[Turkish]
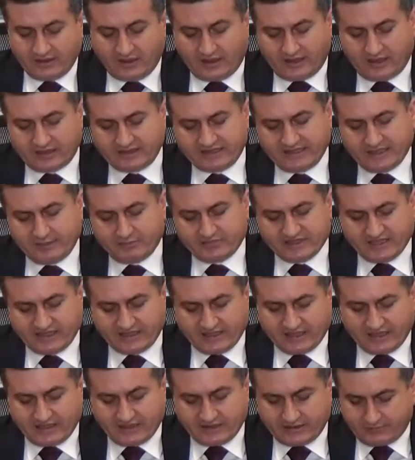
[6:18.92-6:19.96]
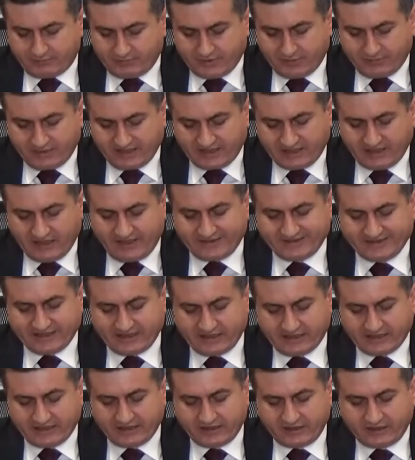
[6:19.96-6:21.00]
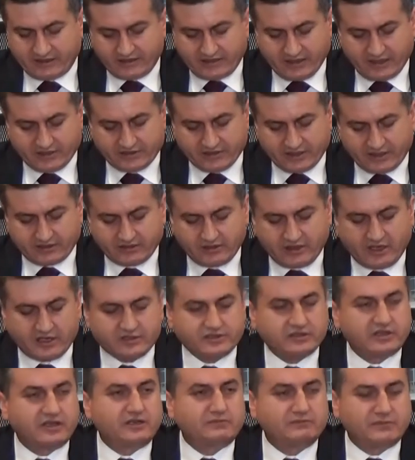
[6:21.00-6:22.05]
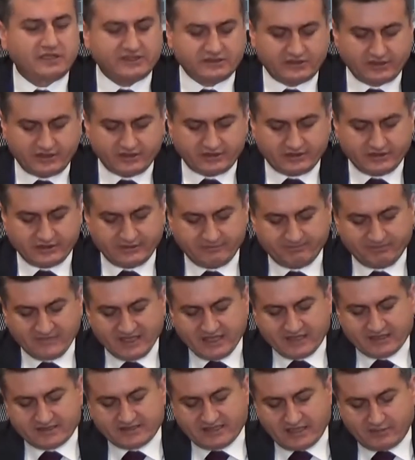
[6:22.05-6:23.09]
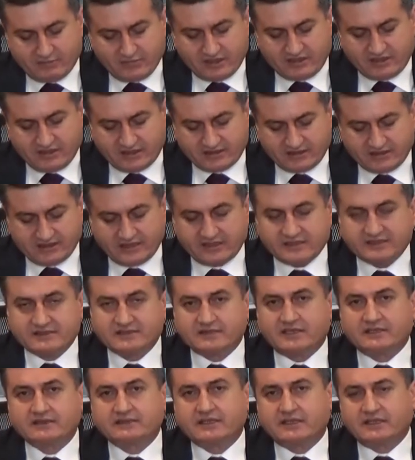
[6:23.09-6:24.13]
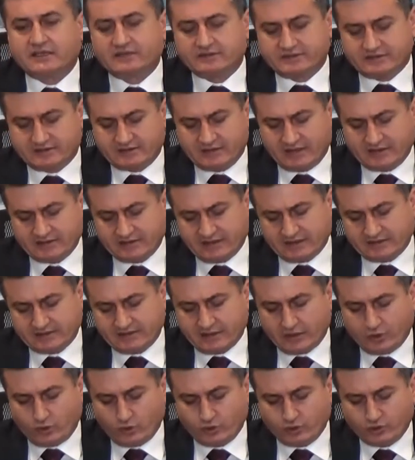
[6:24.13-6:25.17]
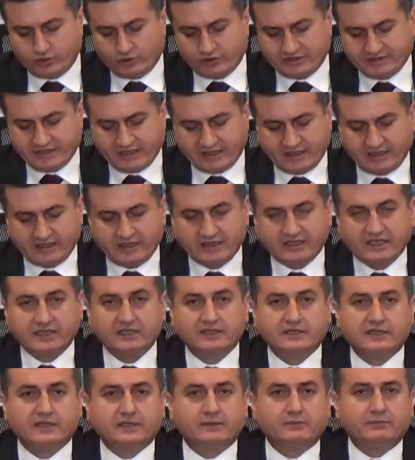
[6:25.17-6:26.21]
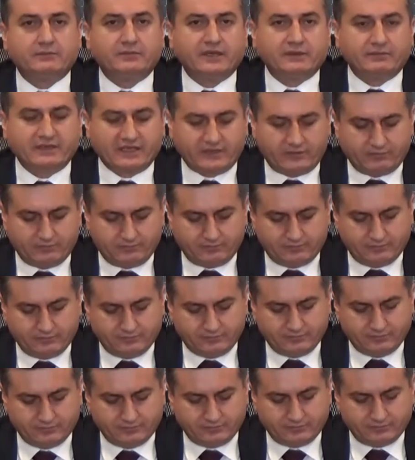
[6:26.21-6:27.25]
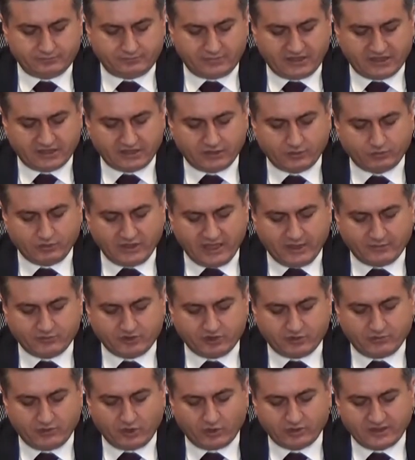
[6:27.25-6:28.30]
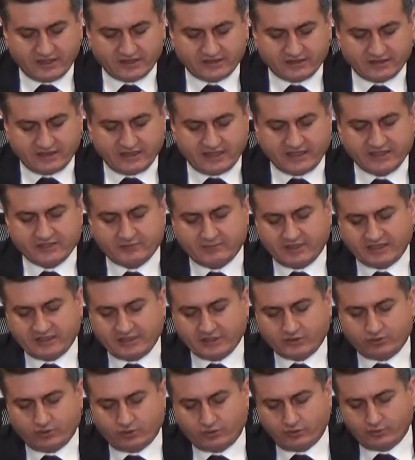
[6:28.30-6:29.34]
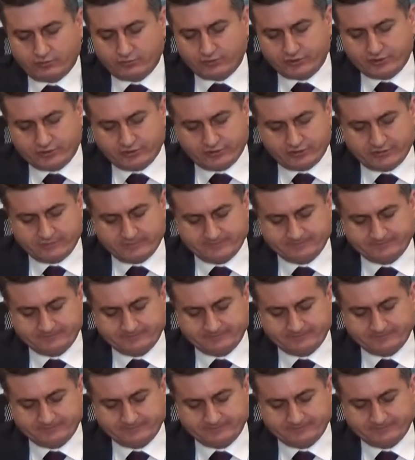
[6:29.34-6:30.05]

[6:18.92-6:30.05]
Adliyemize gelen bebekli annelerin ihtiyaçlarının karşılanması için zemin katta standartlara uygun şekilde bebek bakım ve emzirme odası da hizmete sokulmuştur.